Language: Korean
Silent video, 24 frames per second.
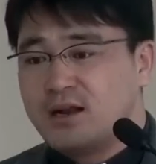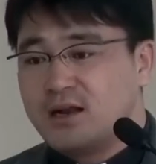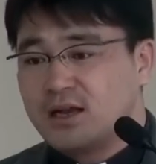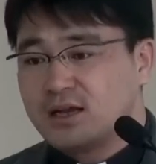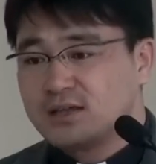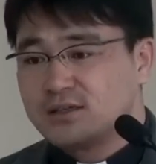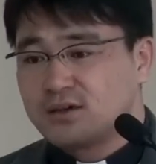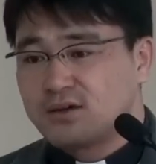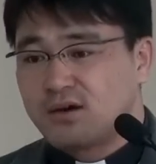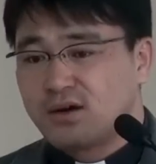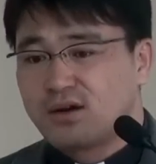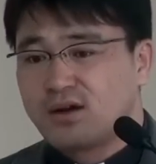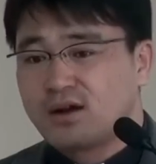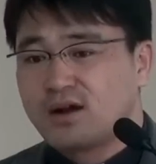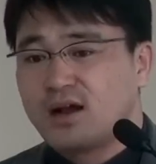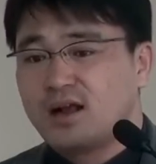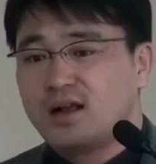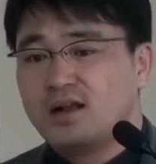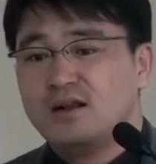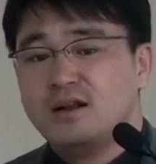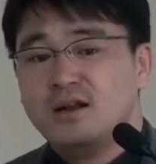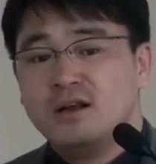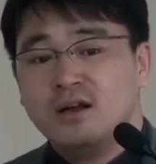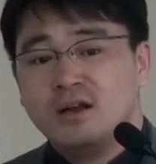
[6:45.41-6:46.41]
향해서
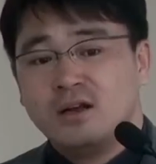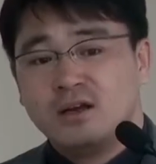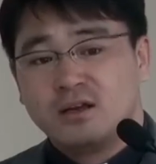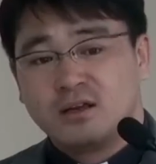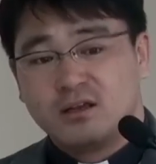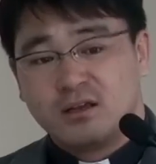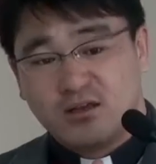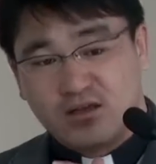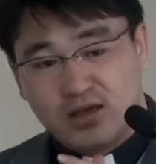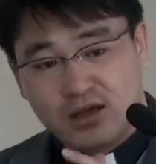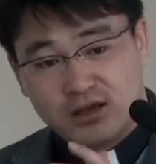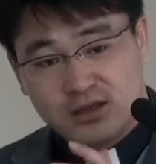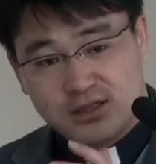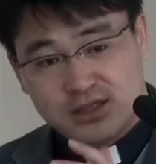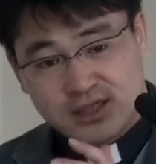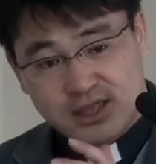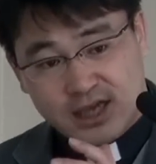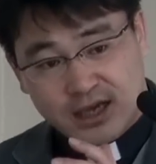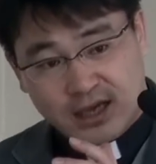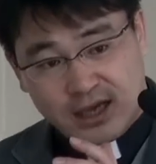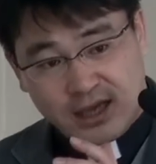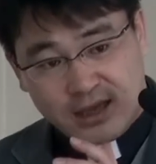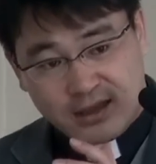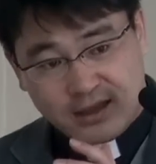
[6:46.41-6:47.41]
걸어가기
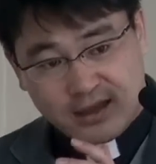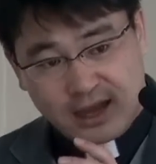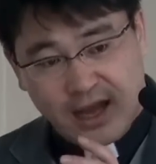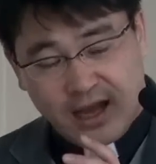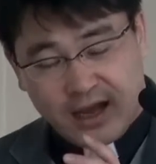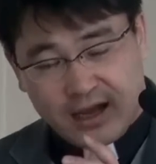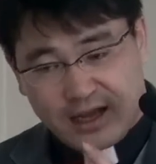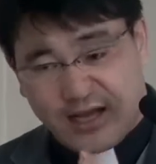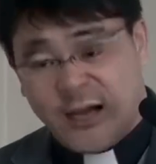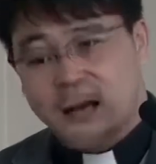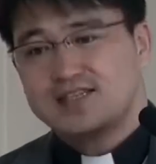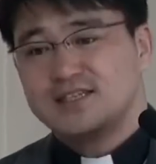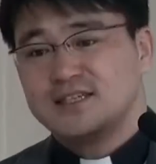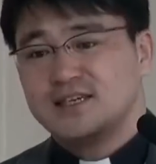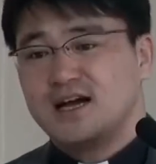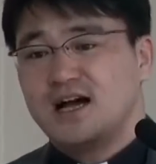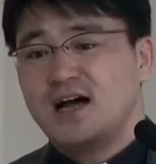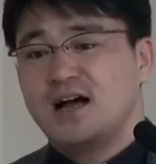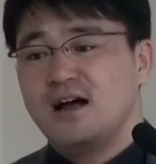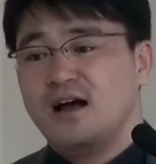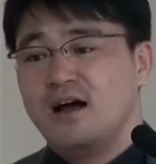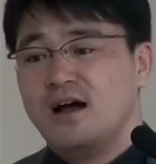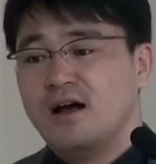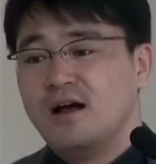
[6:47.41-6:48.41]

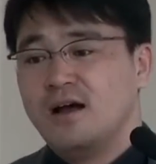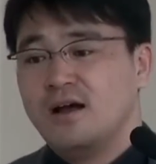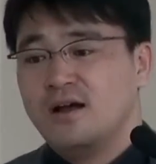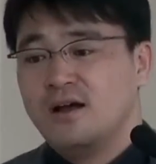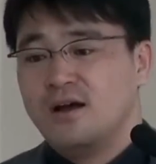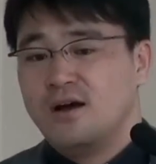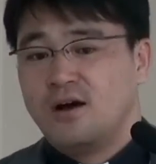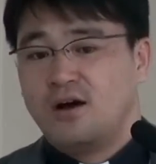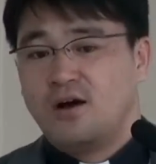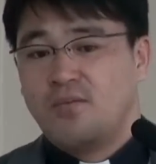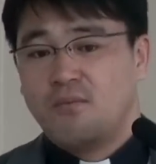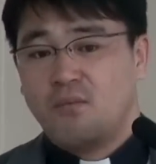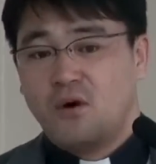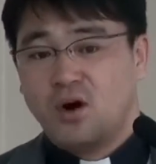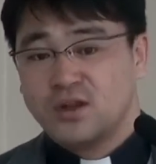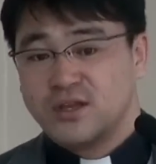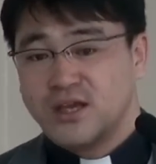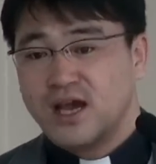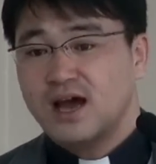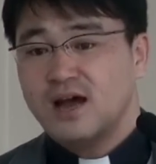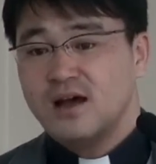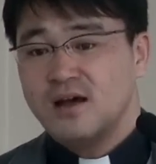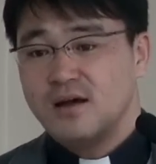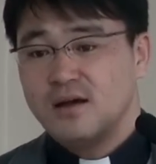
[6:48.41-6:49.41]
시작했다까지가
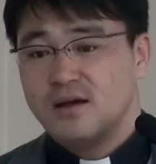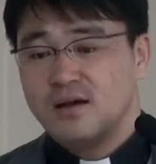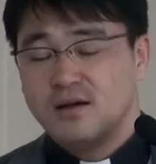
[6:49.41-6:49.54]
뭐냐?